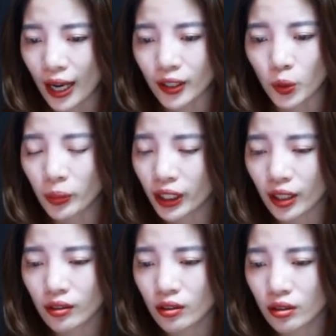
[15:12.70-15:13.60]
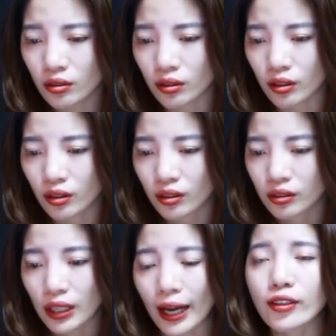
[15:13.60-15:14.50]
Anh không biết cách cư xử.
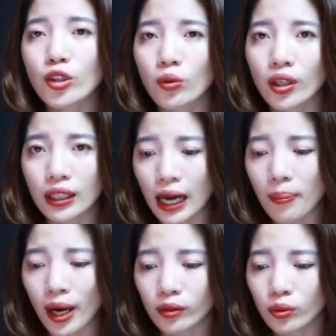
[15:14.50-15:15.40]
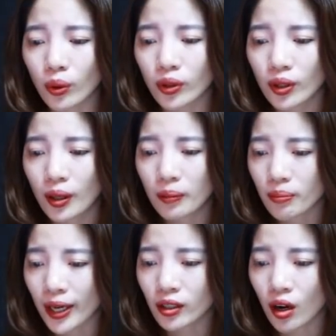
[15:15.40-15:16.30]
Anh nhiều lần la mắng tôi,
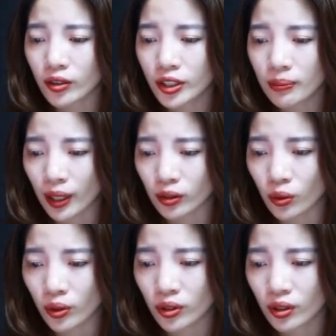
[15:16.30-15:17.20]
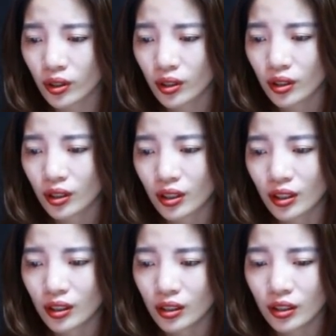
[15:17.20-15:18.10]
bênh con trước mặt tôi.
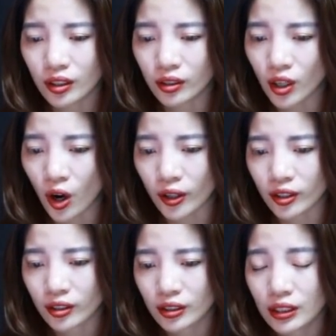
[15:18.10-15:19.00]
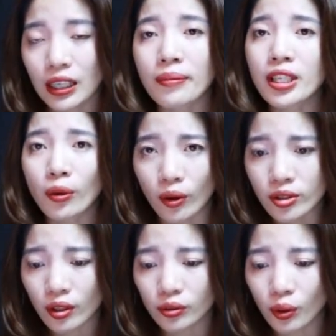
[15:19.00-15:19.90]
Thì tự hỏi, làm sao nó
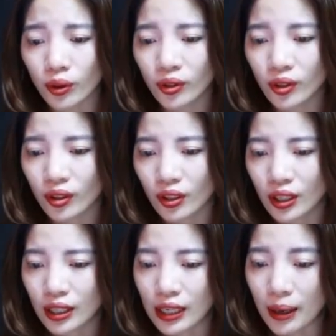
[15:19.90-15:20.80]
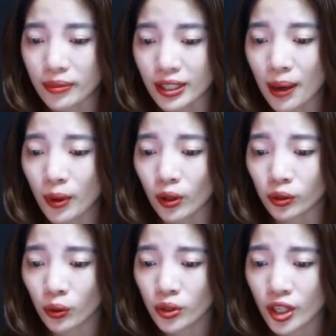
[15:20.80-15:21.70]
sợ tôi? Làm sao mà
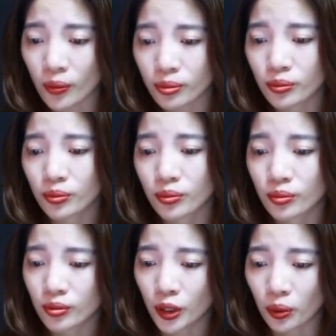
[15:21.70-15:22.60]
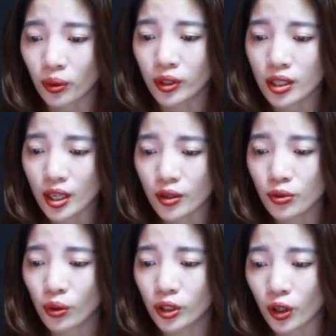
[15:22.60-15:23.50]
nó tôn trọng để tôi có thể dạy
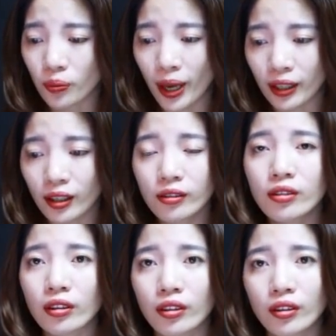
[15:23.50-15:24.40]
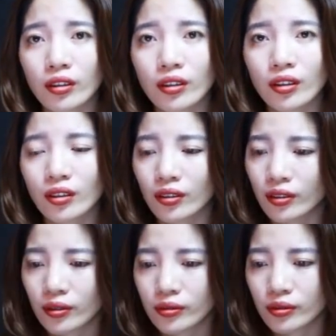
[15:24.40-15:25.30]
dỗ được con bé nên người.
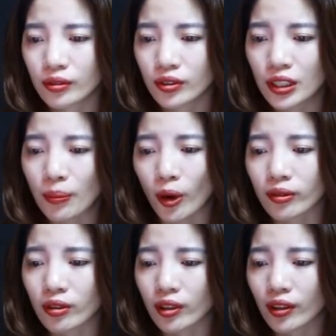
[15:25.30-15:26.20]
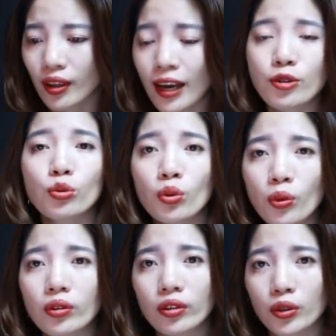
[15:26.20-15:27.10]
Xin mọi người hãy cho tôi
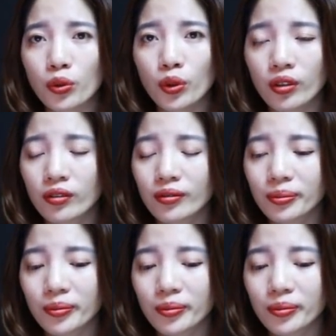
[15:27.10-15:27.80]
một lời khuyên.